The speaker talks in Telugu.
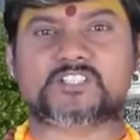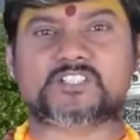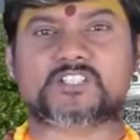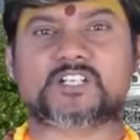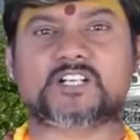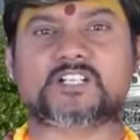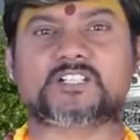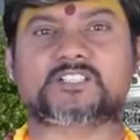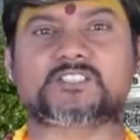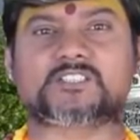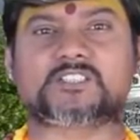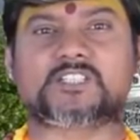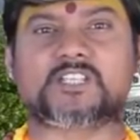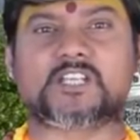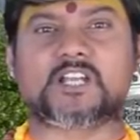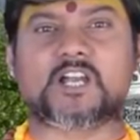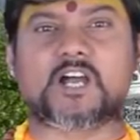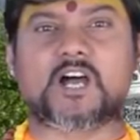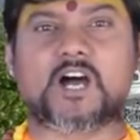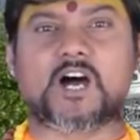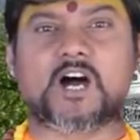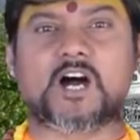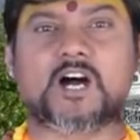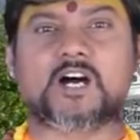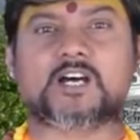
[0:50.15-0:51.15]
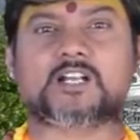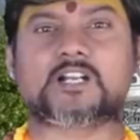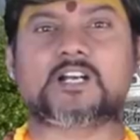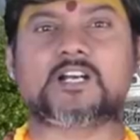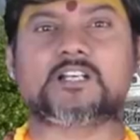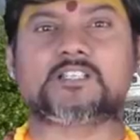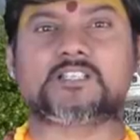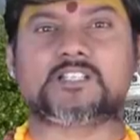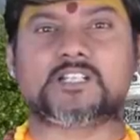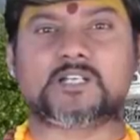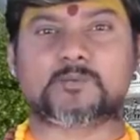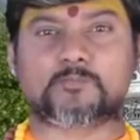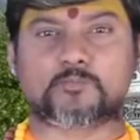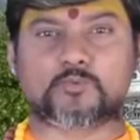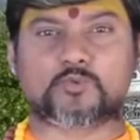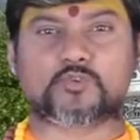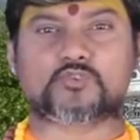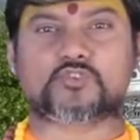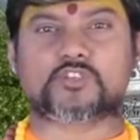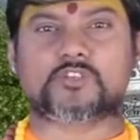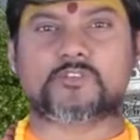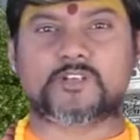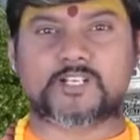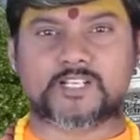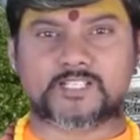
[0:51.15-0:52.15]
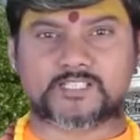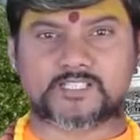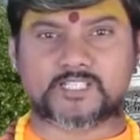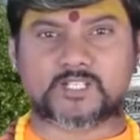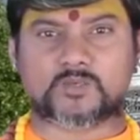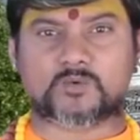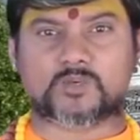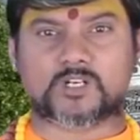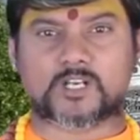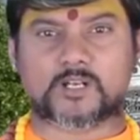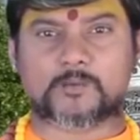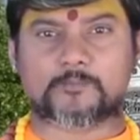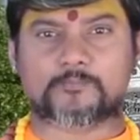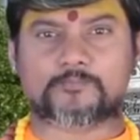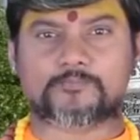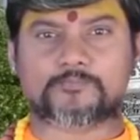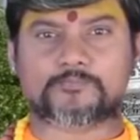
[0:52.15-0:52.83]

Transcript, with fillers: శక్తి ఆరాధన పురుషులు వీళ్ళంతా కూడా